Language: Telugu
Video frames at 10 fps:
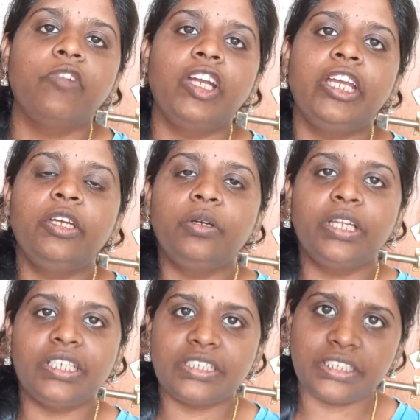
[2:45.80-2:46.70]
వన్ డే టూ
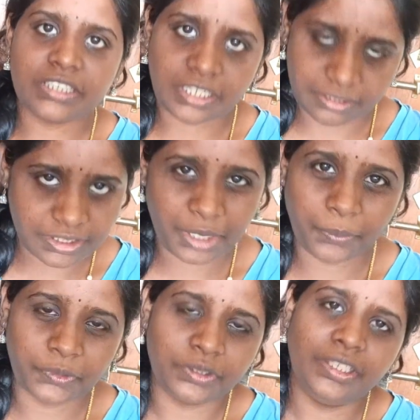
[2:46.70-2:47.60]
డే చేస్తే
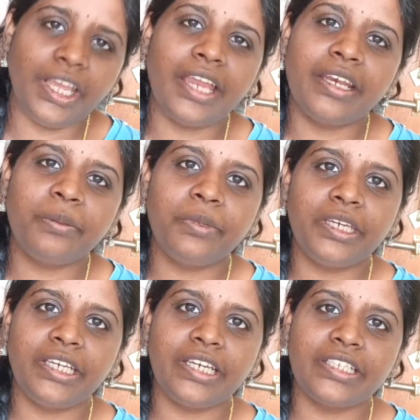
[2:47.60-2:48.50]
సరిపోతుంది అండ్
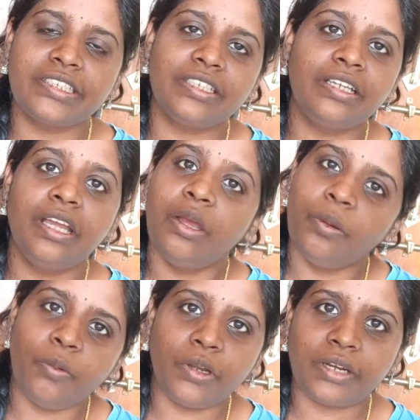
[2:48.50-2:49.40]
రిమైనింగ్ డేస్
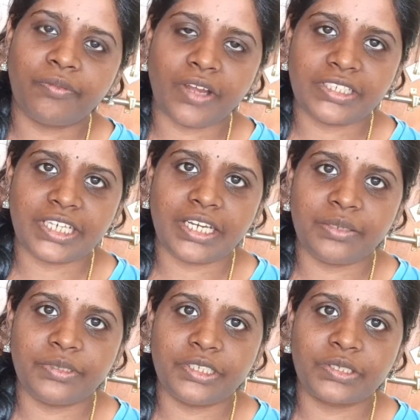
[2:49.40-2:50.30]
వాటర్ ఫాస్ట్
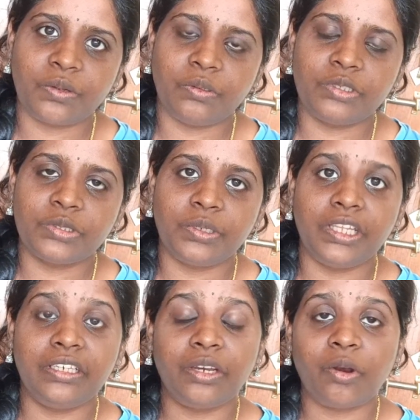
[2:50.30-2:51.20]
లాంటివి చేసుకోవచ్చు
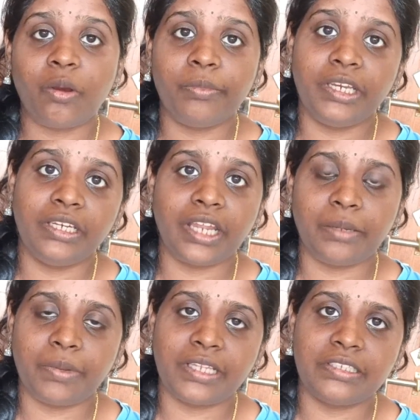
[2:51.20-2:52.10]
లేదంటే రా మీల్
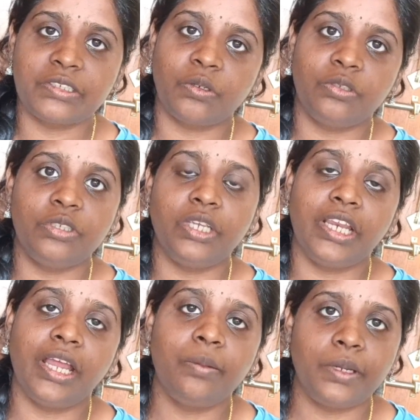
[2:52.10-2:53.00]
డైట్ ప్లాన్ చేసుకోవచ్చు
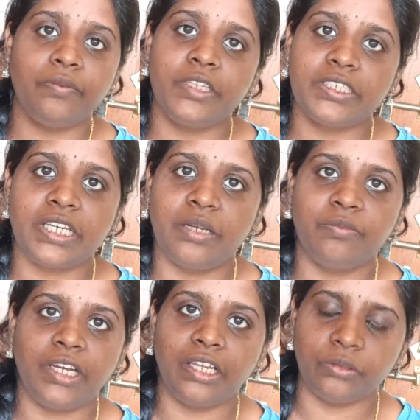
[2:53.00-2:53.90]
ఇలా వన్ వీక్
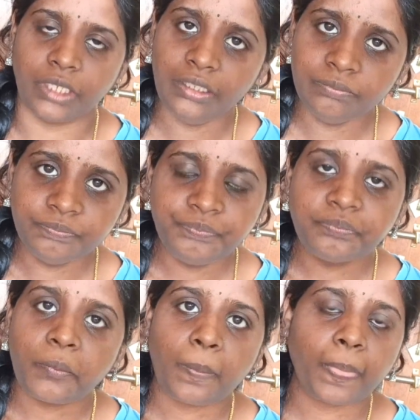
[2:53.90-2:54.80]
చేయడం వల్ల కూడా
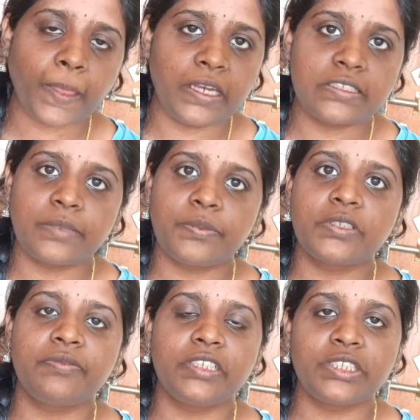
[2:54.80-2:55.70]
అంటే
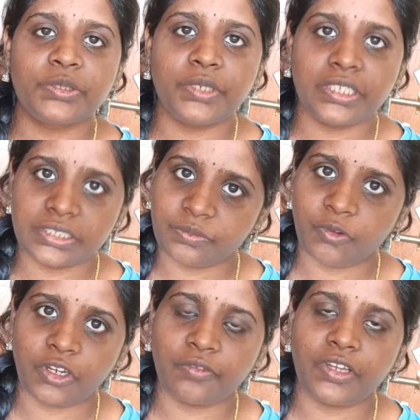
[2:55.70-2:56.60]
సపోజ్ ఫస్ట్ టూ డేస్
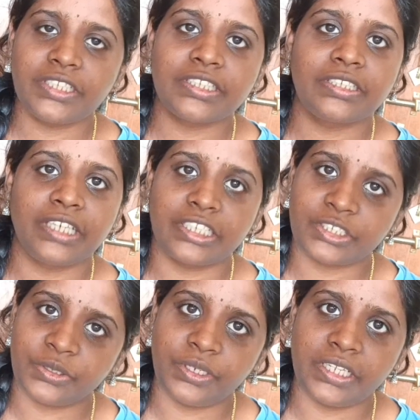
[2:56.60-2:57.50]
వాటర్ ఫాస్ట్
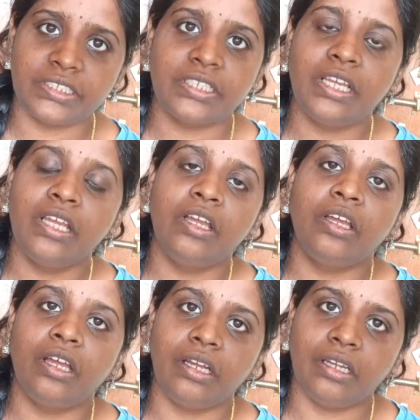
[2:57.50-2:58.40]
నెక్స్ట్ టూ డేస్
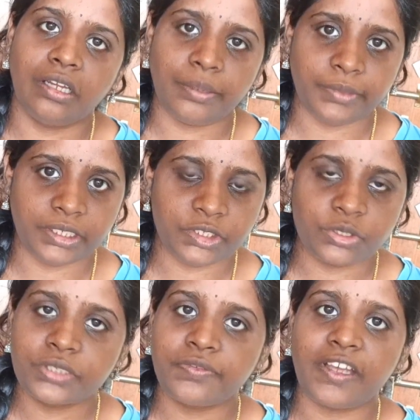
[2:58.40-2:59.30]
ఐ మీన్
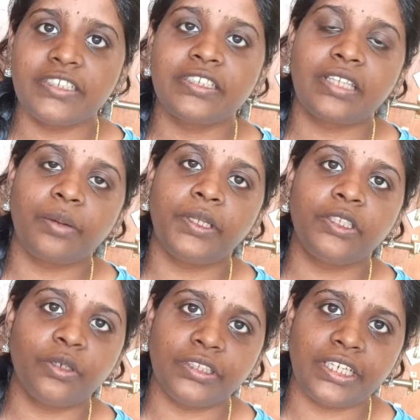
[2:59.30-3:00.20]
జ్యూస్ ఫాస్ట్
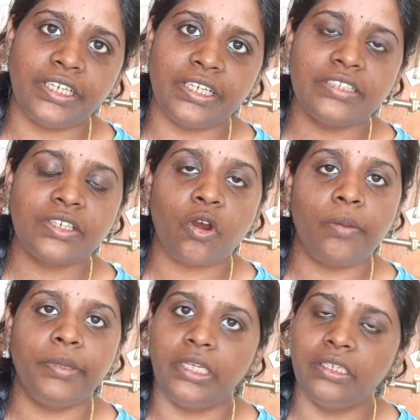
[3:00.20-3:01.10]
తర్వాత ఒక త్రీ డేస్ రా
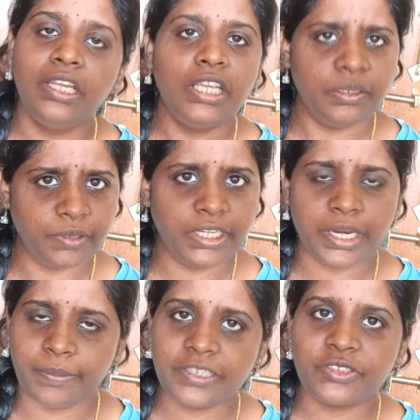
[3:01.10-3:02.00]
మీల్ ఇవన్నీ
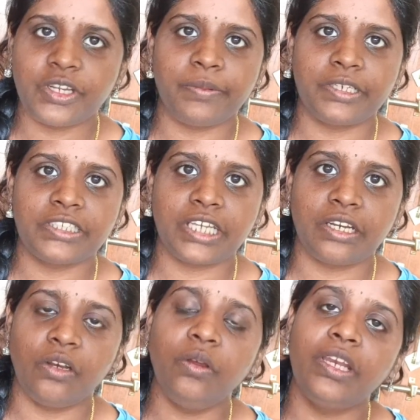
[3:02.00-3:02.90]
డైట్ ప్లాన్స్ ఉన్నాయి మన
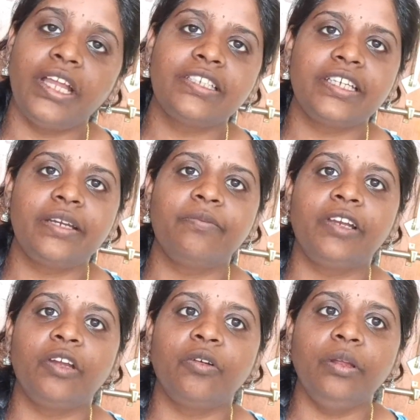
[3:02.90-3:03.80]
ఛానల్లో ఇలా చేయడం
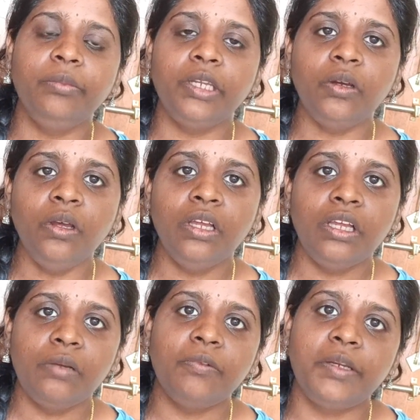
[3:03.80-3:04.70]
వల్ల కూడా మీరు
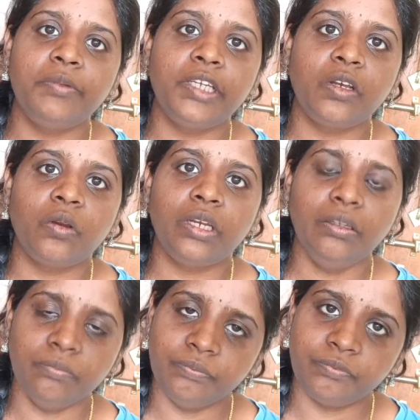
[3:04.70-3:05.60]
వన్
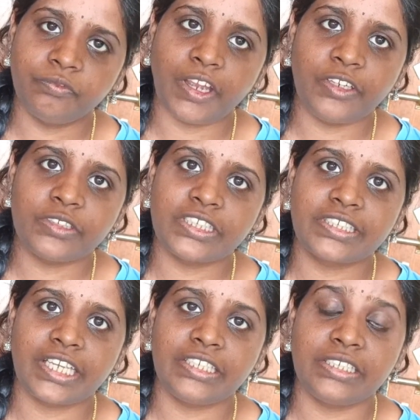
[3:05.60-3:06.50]
వీక్లోనే ఫైవ్ టు
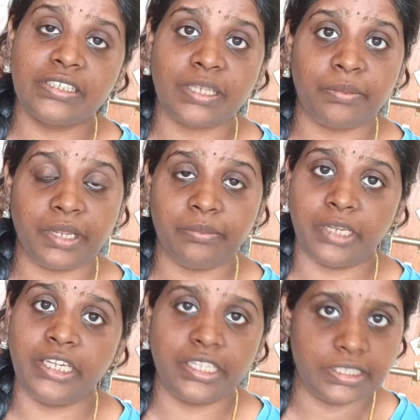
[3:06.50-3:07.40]
సిక్స్ కేజీస్ సమ్
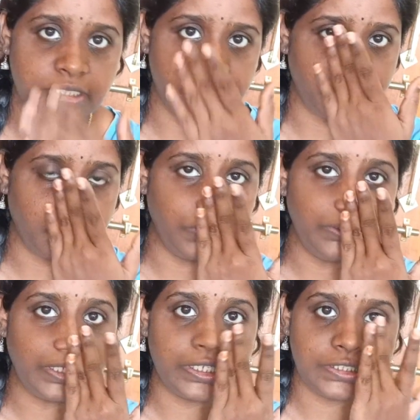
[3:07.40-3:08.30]
టైమ్ ఎయిట్ కేజీస్ వరకు
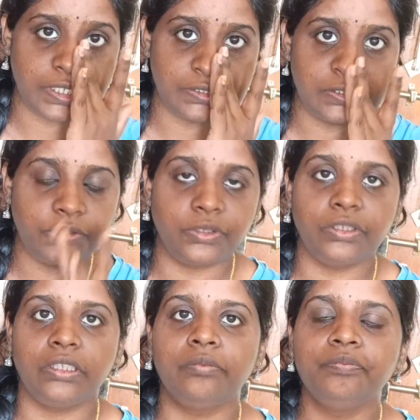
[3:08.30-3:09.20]
కూడా తగ్గే ఛాన్సెస్
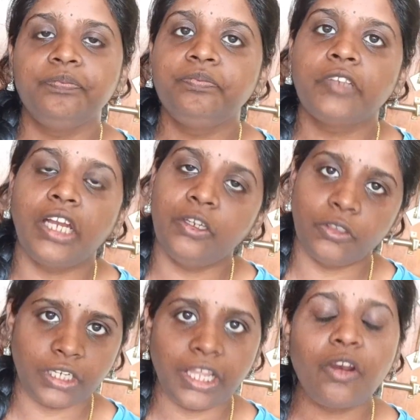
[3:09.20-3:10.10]
ఉంటుంది కానీ
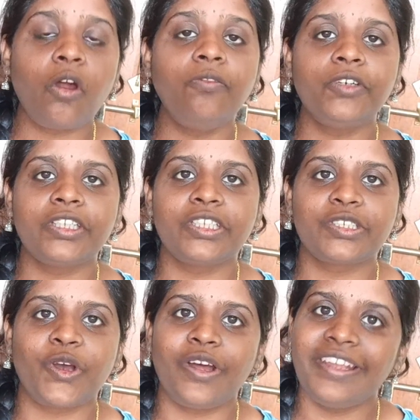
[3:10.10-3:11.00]
టోటల్గా రా ఫుడ్
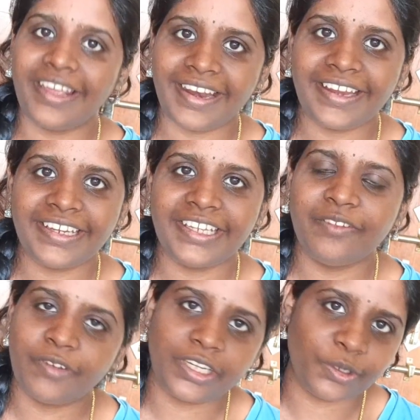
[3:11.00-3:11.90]
తీసుకోవాలి ఎలాంటి
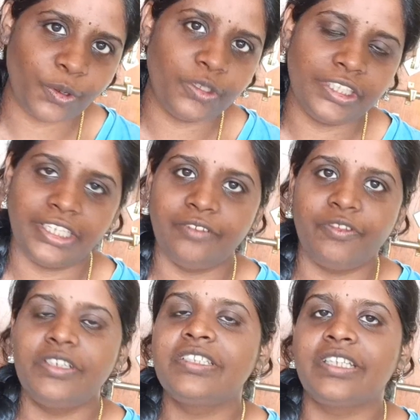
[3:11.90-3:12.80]
వండుకొని తిన్న
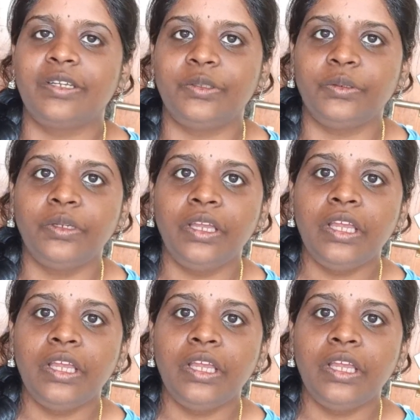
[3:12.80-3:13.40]
ఫుడ్స్ తినద్దు